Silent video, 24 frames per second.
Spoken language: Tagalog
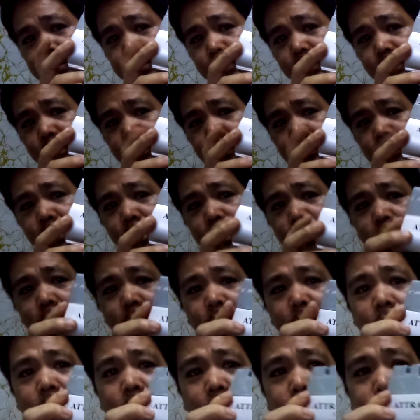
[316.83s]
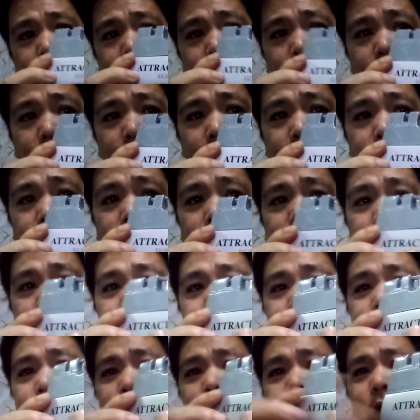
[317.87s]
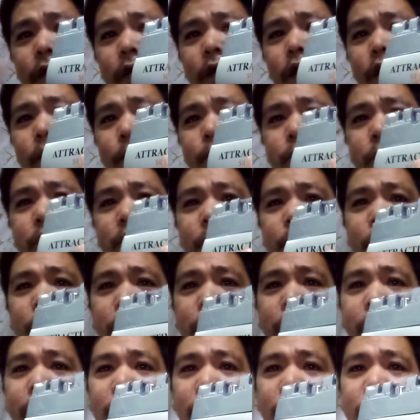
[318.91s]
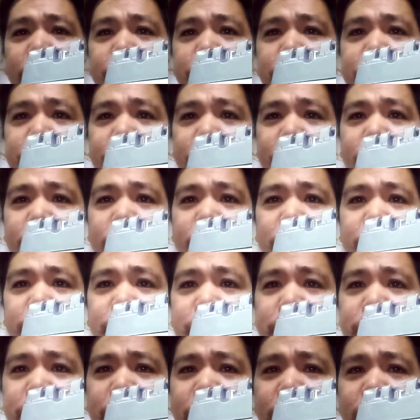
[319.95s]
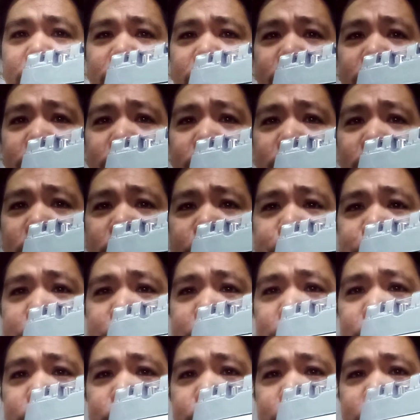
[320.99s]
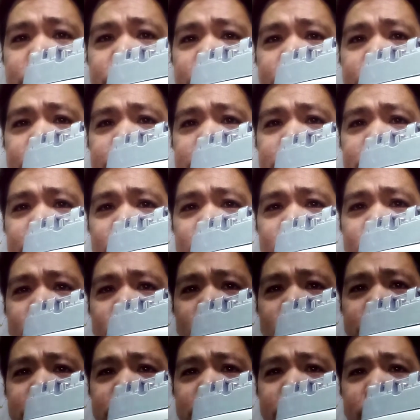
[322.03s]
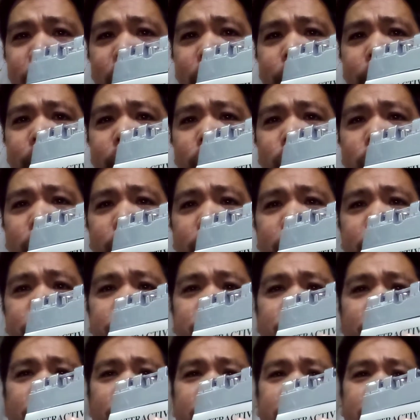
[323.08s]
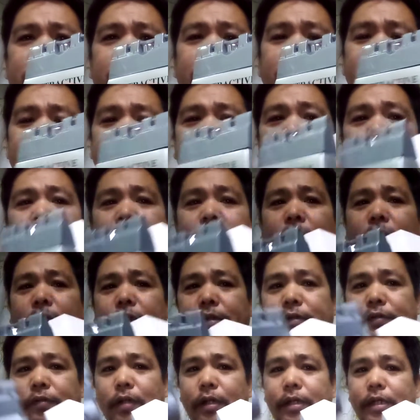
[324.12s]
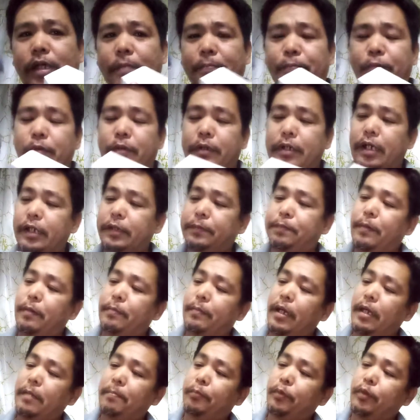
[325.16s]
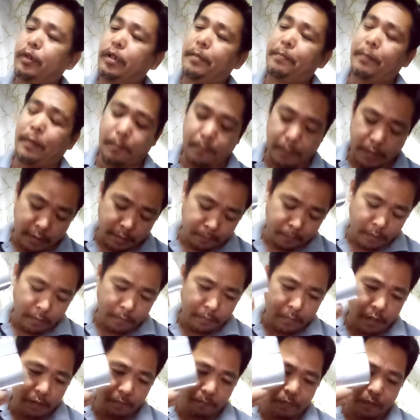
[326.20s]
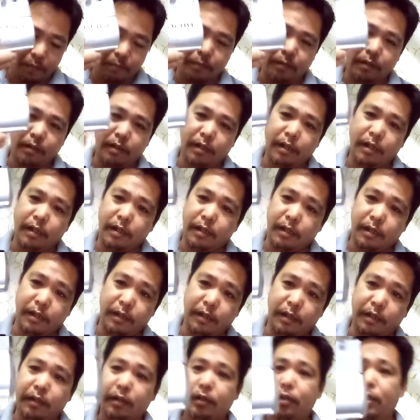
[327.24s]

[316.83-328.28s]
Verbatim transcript: no? Ayan. Jilly Love TV, mega love shoutout. Jilly Love TV, tamsak host. Ayan, meron ka ng jacket. So ayan po guys, pamain po guys, pamain, pamain, pamain.